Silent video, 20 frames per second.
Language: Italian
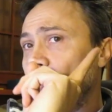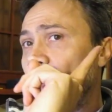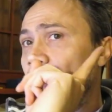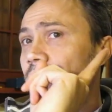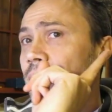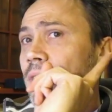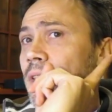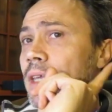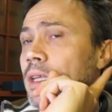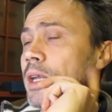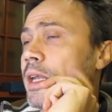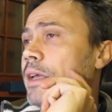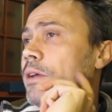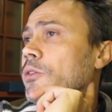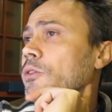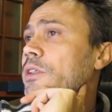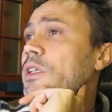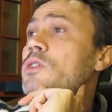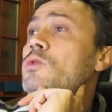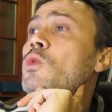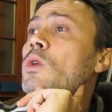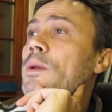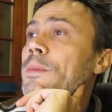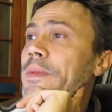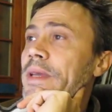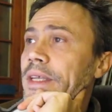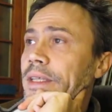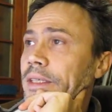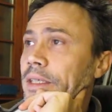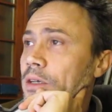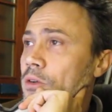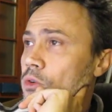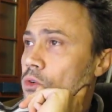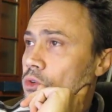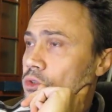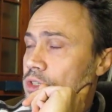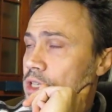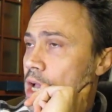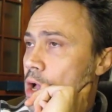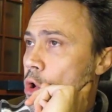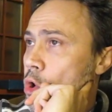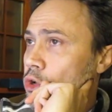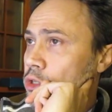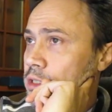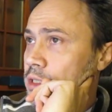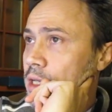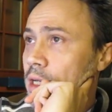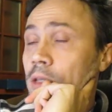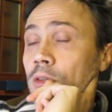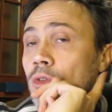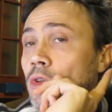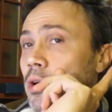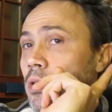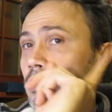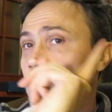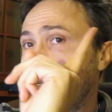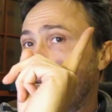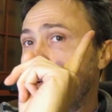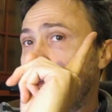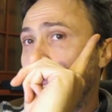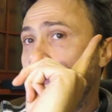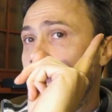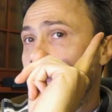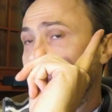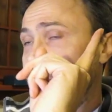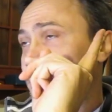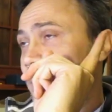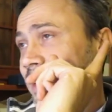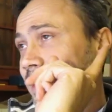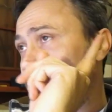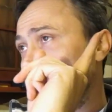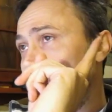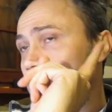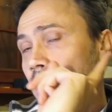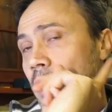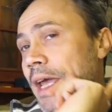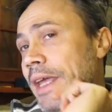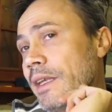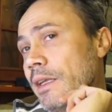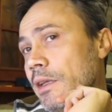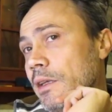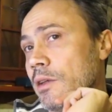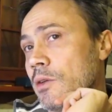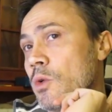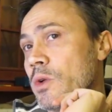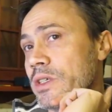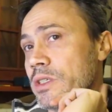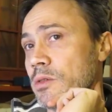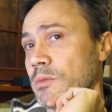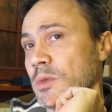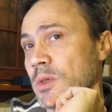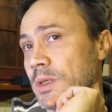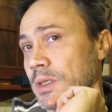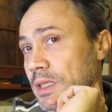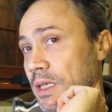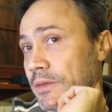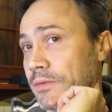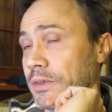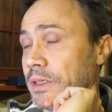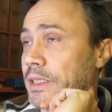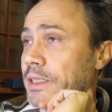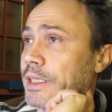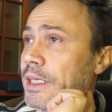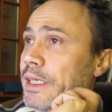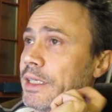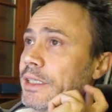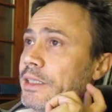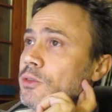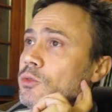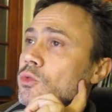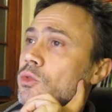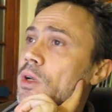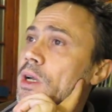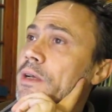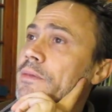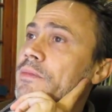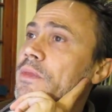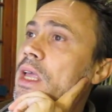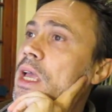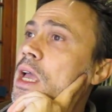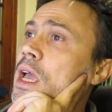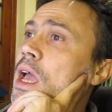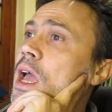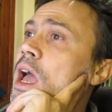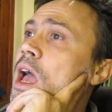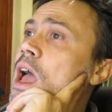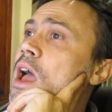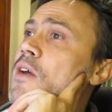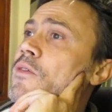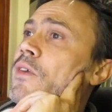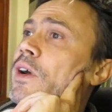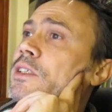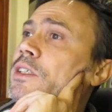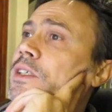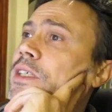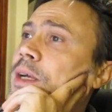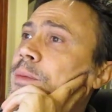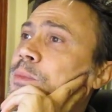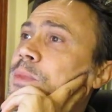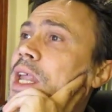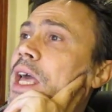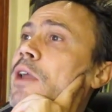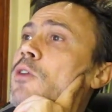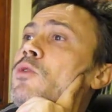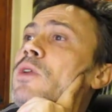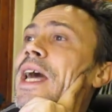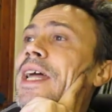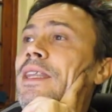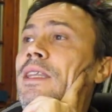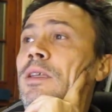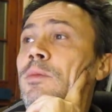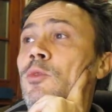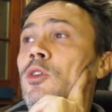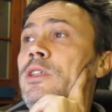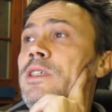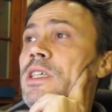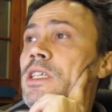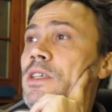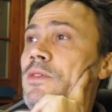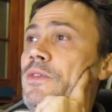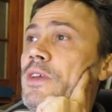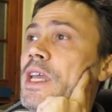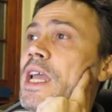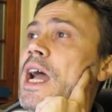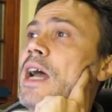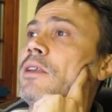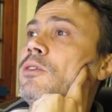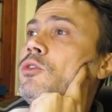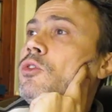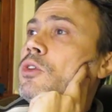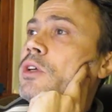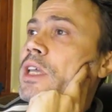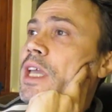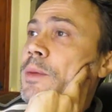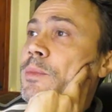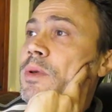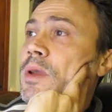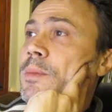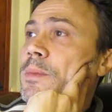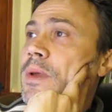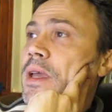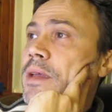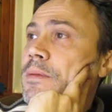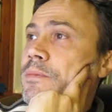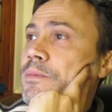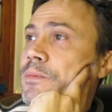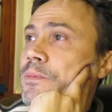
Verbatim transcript: Vi leggo testualmente cosa ho scritto e ancora manderò online in questo momento alla fine della lettura. Vado ad ampliare un attimo il significato che ha per me